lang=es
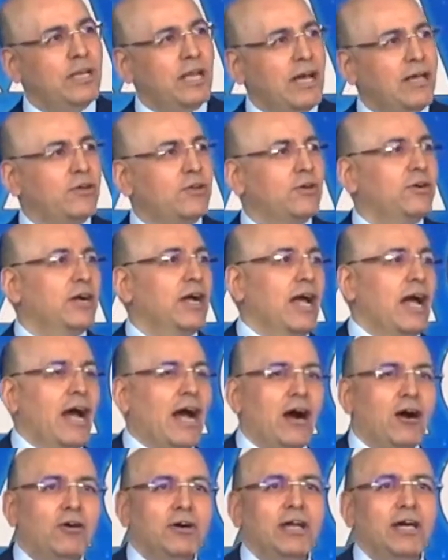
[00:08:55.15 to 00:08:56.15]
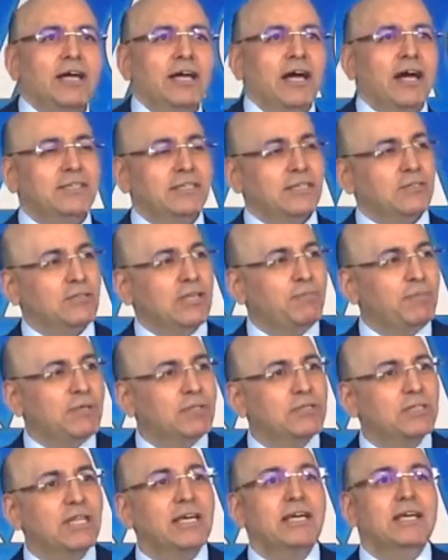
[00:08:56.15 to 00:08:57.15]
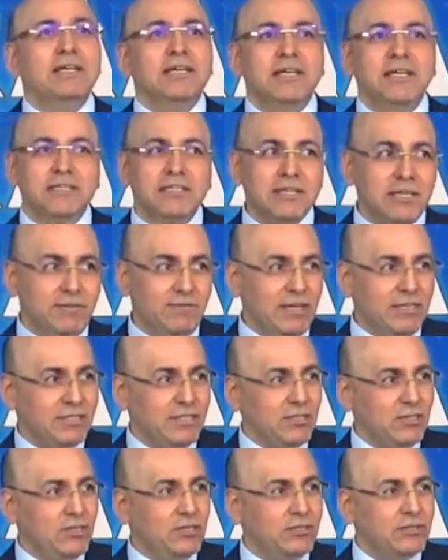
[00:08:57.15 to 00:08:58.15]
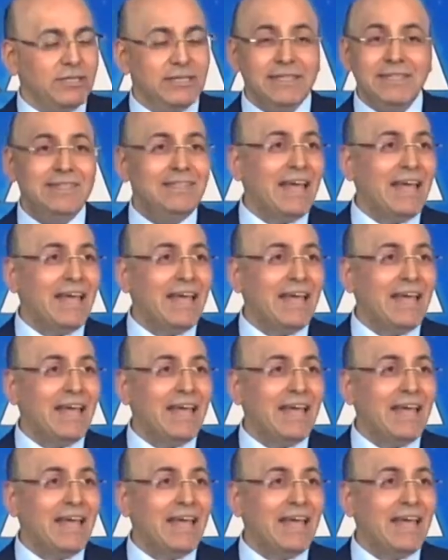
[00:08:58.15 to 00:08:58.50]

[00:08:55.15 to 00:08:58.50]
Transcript: ladrón, ahora a ser una persona que sirve al Señor.